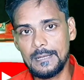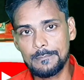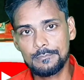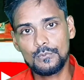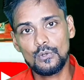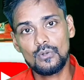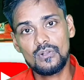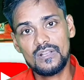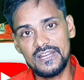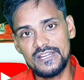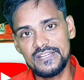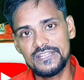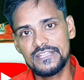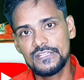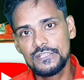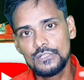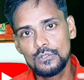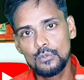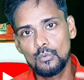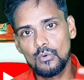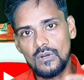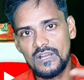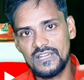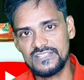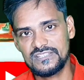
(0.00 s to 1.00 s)
आपको
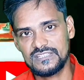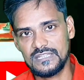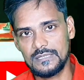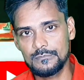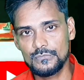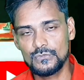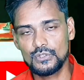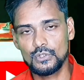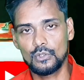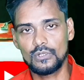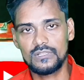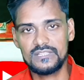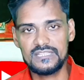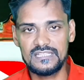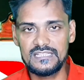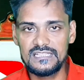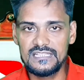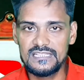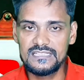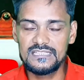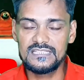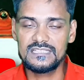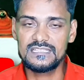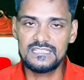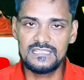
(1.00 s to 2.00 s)
कंटिन्यू वॉच टाइम जोड़ के
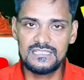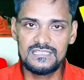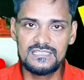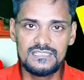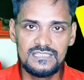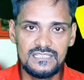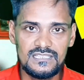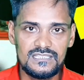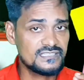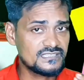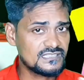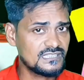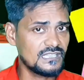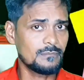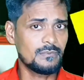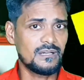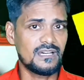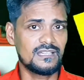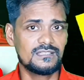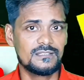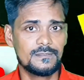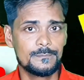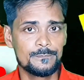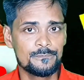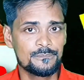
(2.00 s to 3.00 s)
लेने के लिए इसके
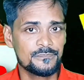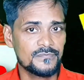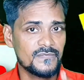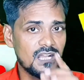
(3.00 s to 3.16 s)
बाद